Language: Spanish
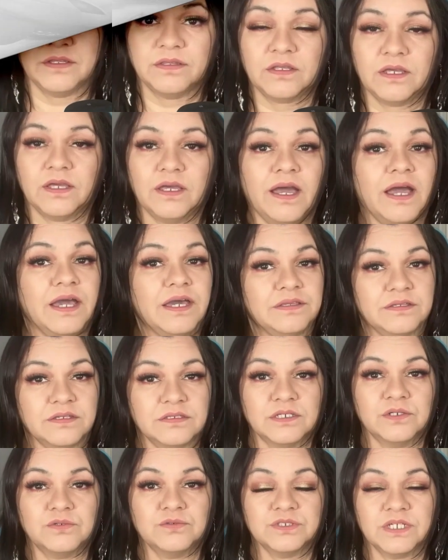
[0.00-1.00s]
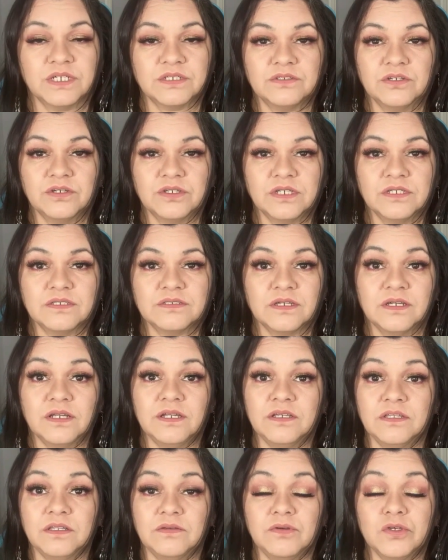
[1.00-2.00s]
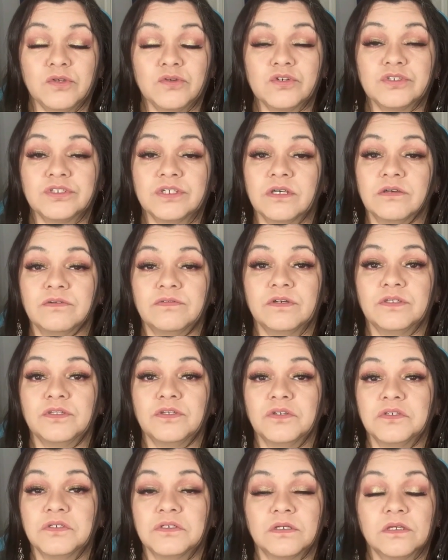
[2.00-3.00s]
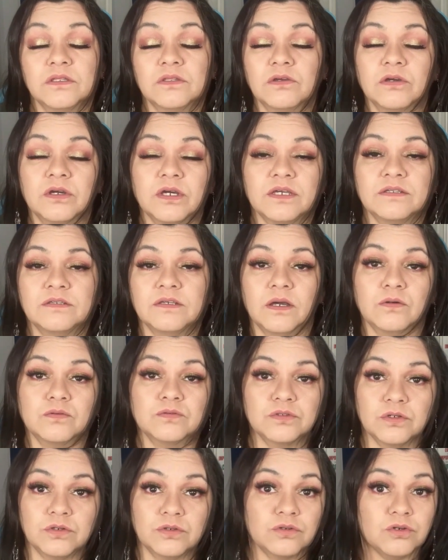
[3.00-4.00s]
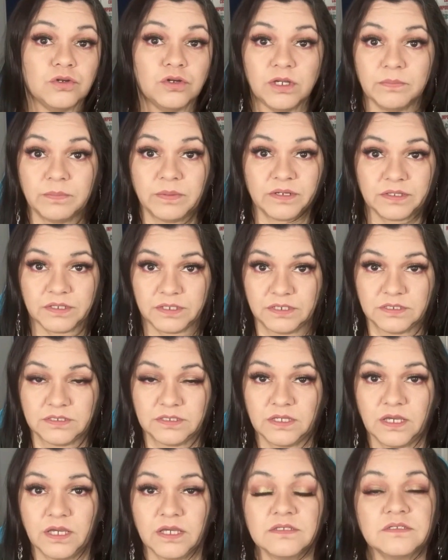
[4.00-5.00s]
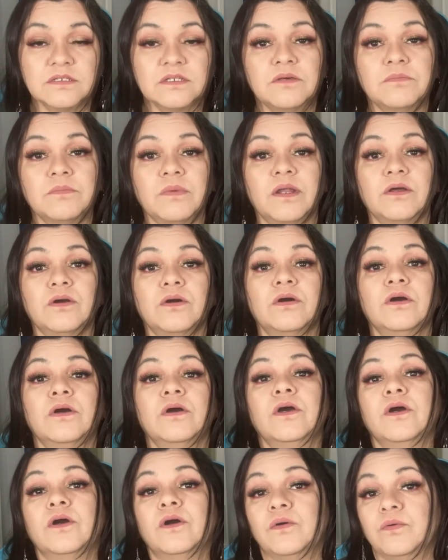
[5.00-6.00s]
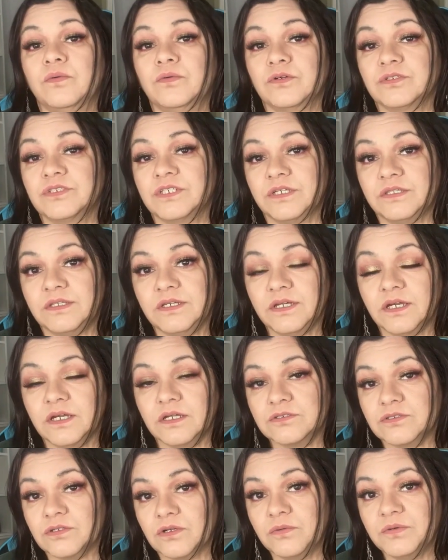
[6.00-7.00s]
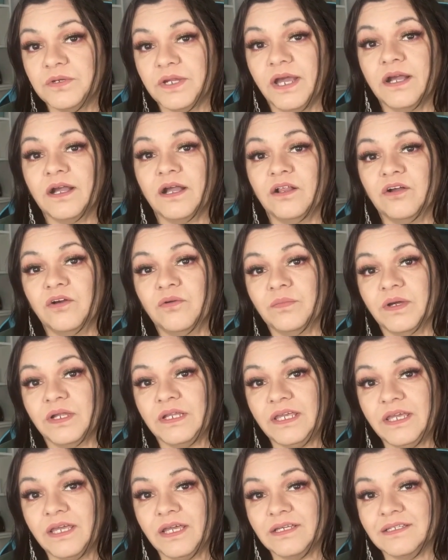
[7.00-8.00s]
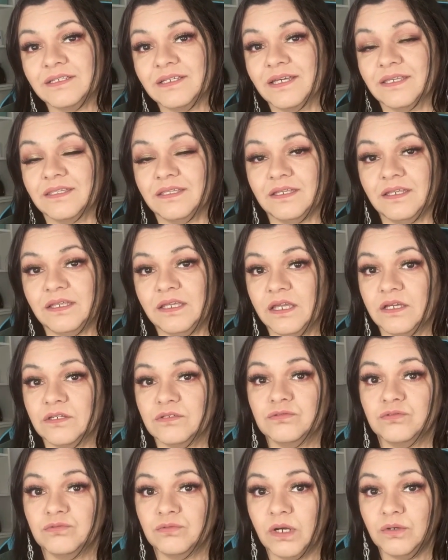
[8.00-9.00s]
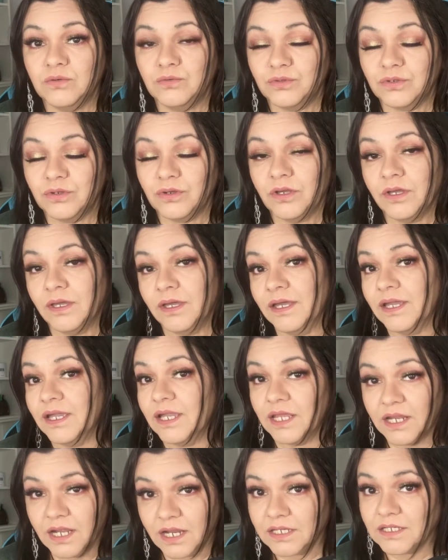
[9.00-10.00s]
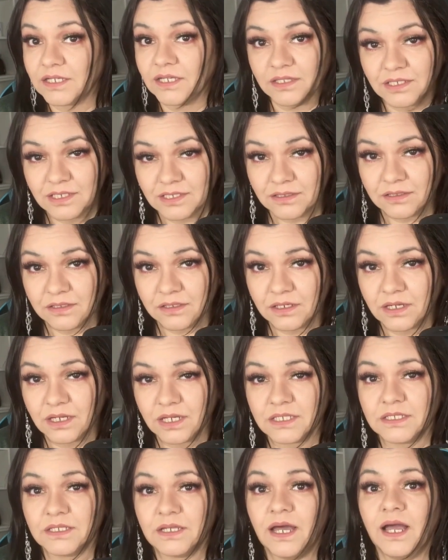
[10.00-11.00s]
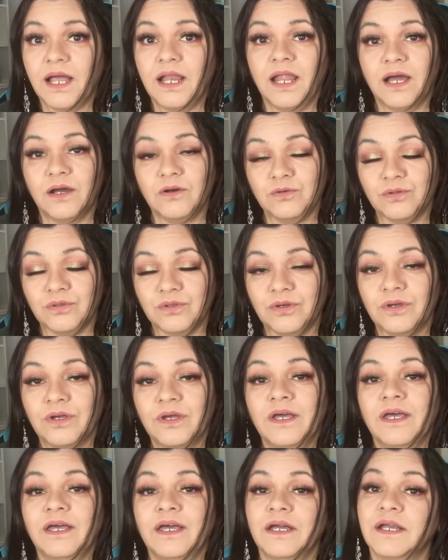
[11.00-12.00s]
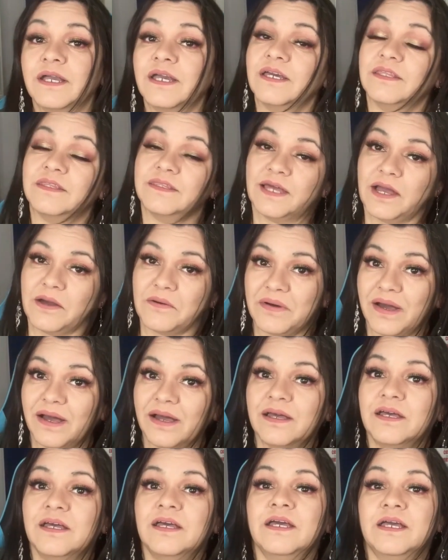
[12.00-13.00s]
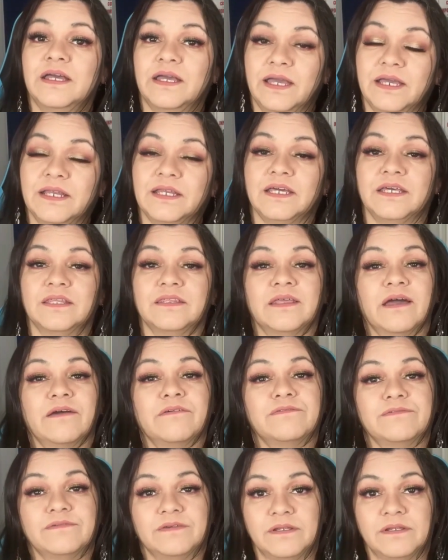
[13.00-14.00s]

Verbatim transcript: Frente a estas acusaciones, el individuo se defendió diciendo que ese auto no le pertenecía. Sin embargo, unos stickers o unas calcomanías que tenía su auto eran idénticas al auto que estaba en esta